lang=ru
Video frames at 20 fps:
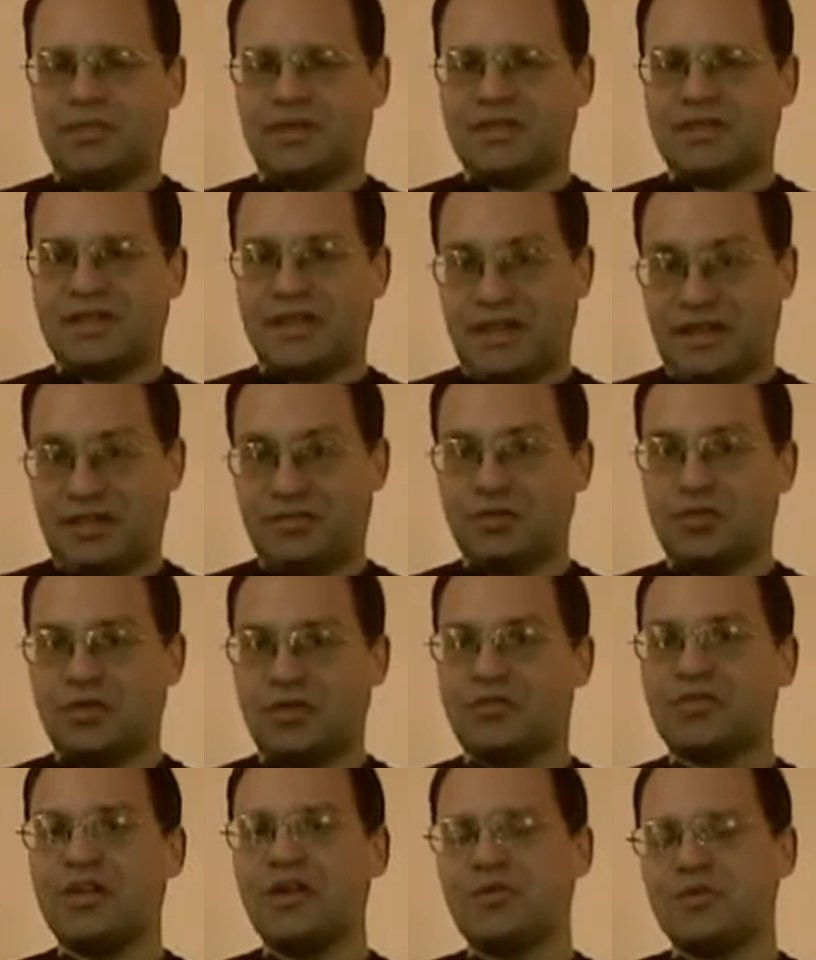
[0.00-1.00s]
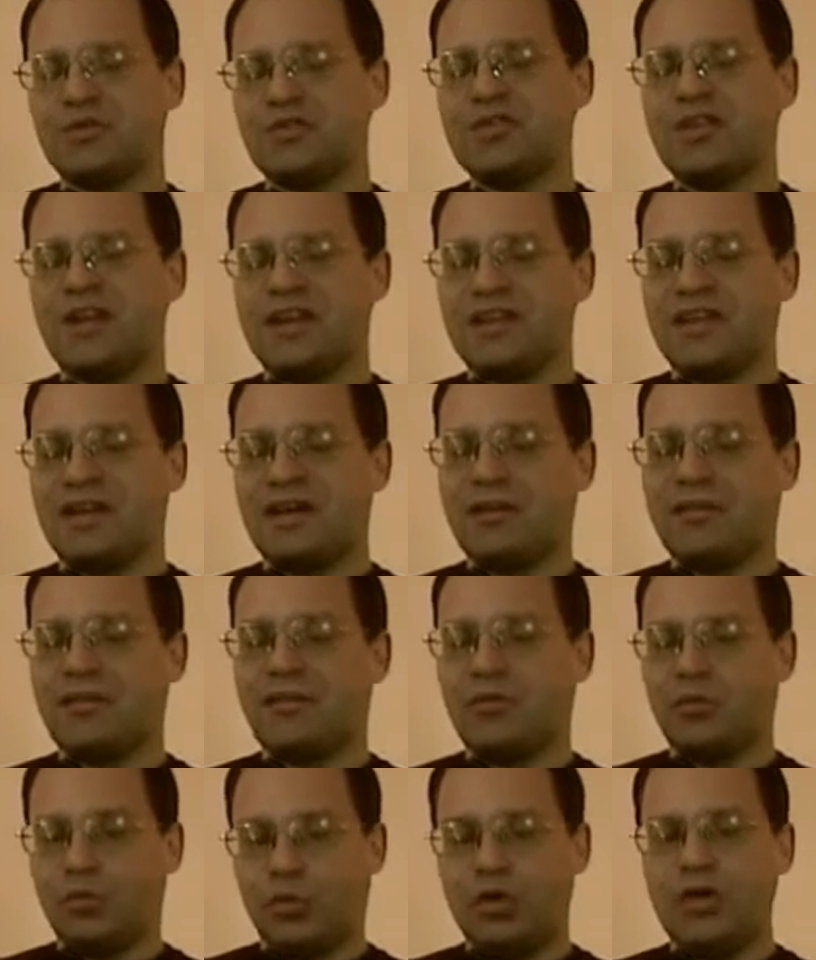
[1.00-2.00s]
скорее все-таки второе издание,
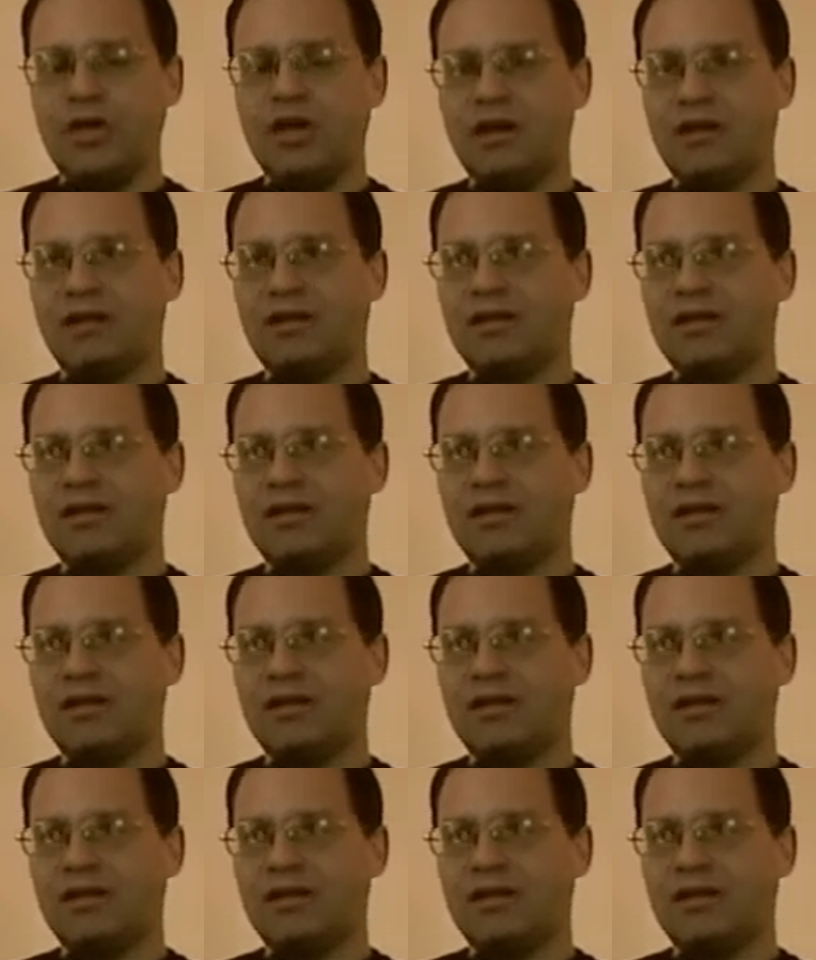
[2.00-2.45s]
но и